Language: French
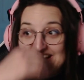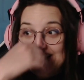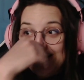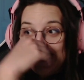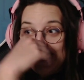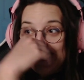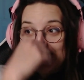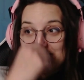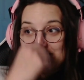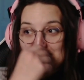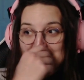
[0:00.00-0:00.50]

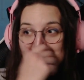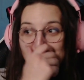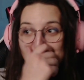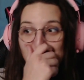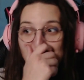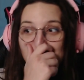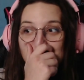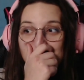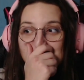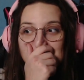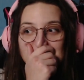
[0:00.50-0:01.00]
Et bah ben, ça
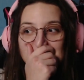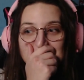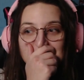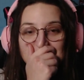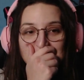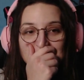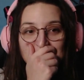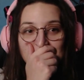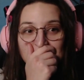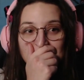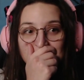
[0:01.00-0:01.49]
promet.
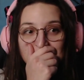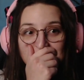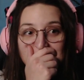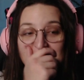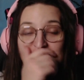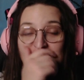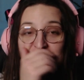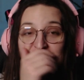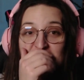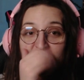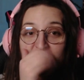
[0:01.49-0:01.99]

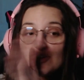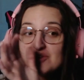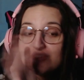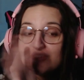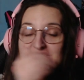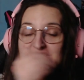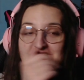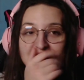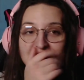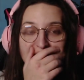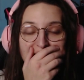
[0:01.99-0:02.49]
Denji à côté,
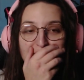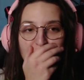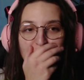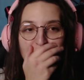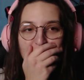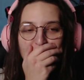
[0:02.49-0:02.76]
c'est un amour.